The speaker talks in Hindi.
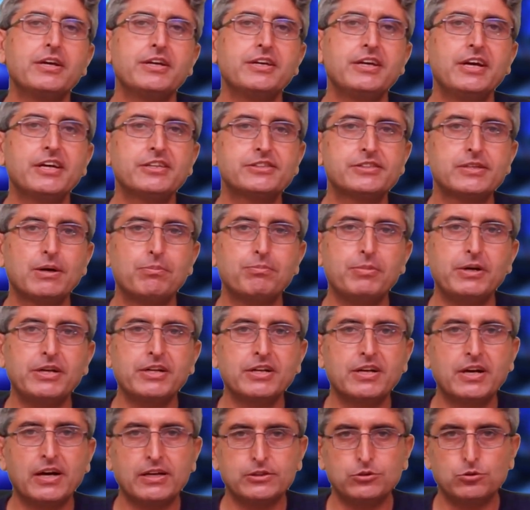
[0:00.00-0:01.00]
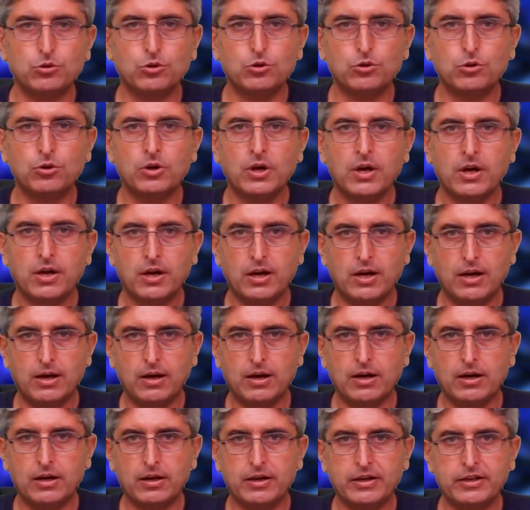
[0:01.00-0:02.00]
ये सब इनका जो
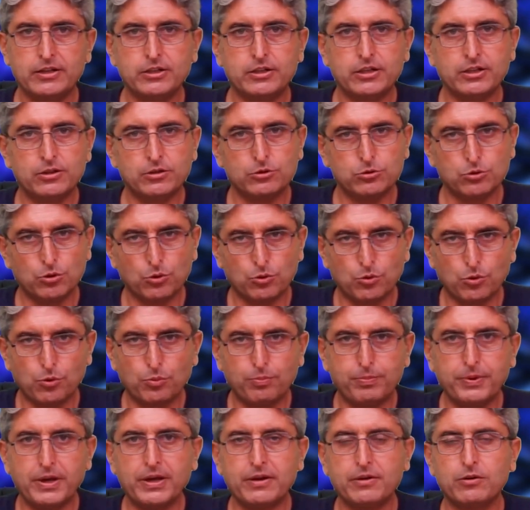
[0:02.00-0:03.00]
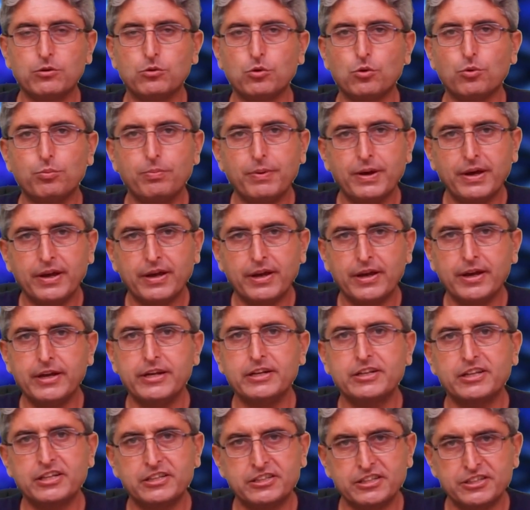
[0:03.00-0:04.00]
आ, इनकी जो ग्रुपें ग्रुपें हैं
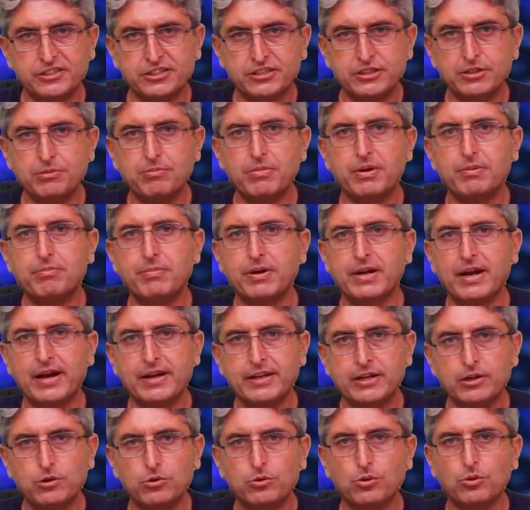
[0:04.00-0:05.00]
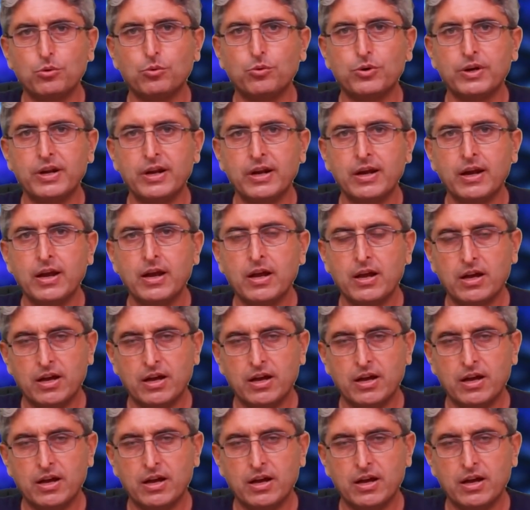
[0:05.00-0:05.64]
इनकी तनज़ीमें बनाई इन लोगों ने आ,